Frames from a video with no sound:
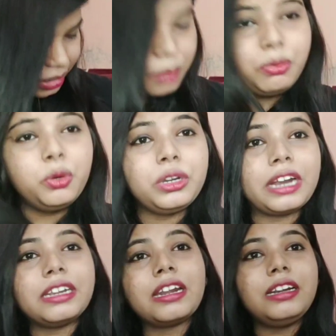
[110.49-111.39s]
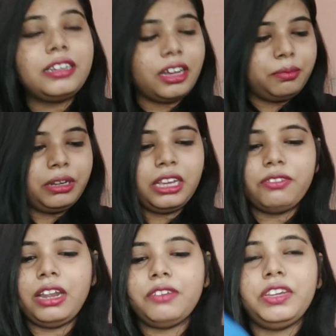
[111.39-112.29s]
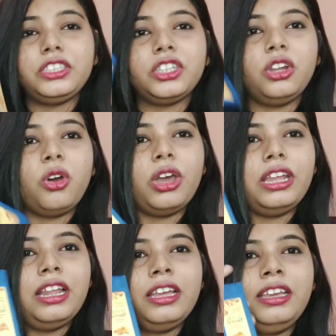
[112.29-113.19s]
ये ब्लू नेक्टर का टर्मरिक वाला फेशियल ऑयल